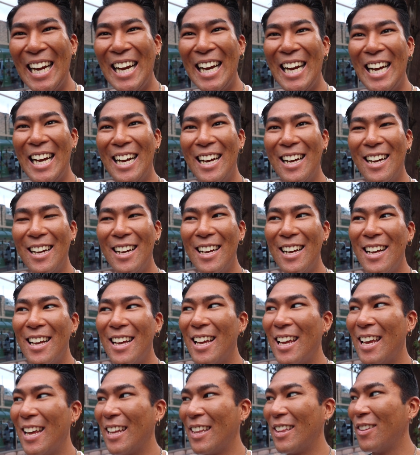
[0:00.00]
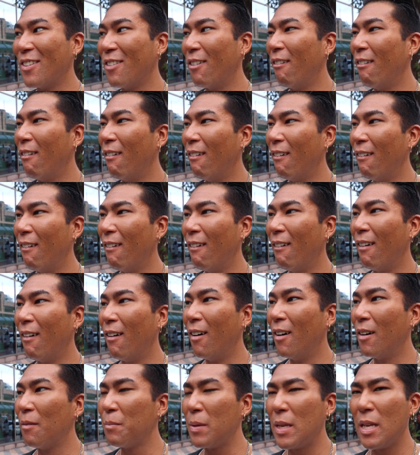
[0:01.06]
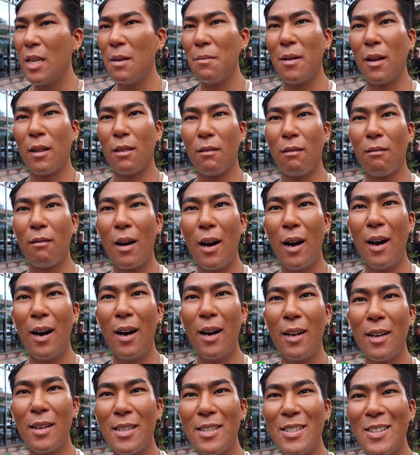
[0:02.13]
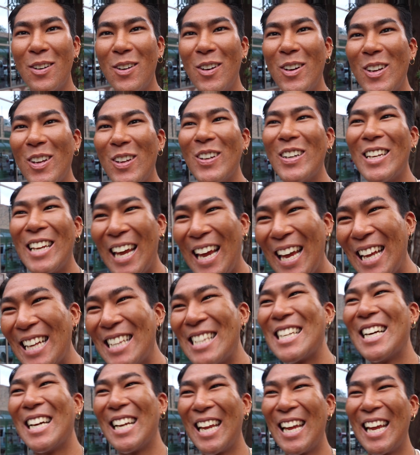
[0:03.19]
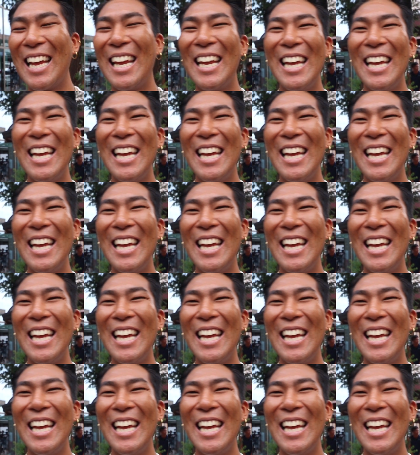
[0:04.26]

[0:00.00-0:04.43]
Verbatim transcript: えばどんなえっ、ー、とピーマンとかそういう系ですかね